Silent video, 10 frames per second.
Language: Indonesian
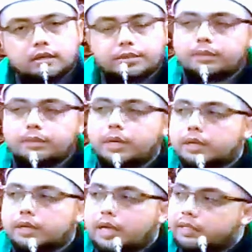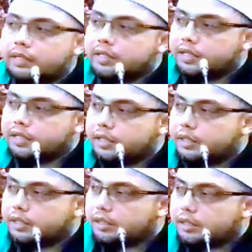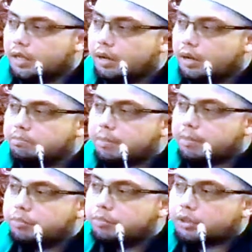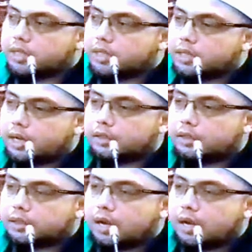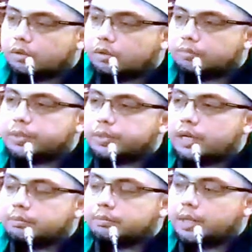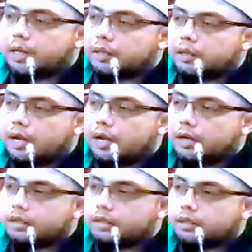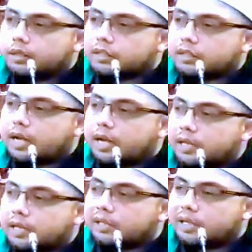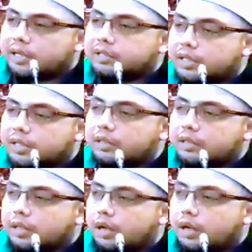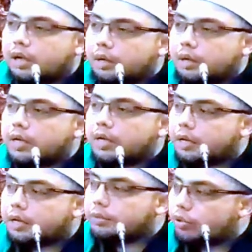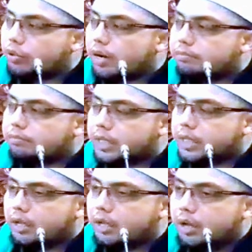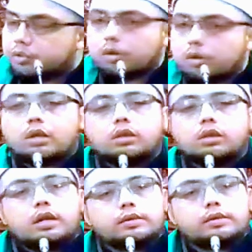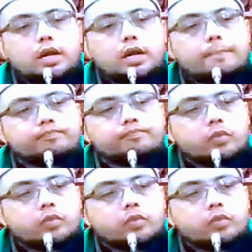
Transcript: Pian Barataan di sini membuktikan kalau Pian Barataan sangatlah cinta kepada Nabi Muhammad sallallahu alaihi wasallam.